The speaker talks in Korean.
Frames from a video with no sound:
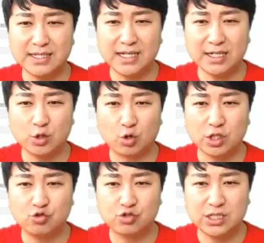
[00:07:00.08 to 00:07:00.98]
한게 여기
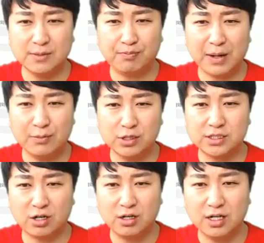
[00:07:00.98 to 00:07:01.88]
68번이죠.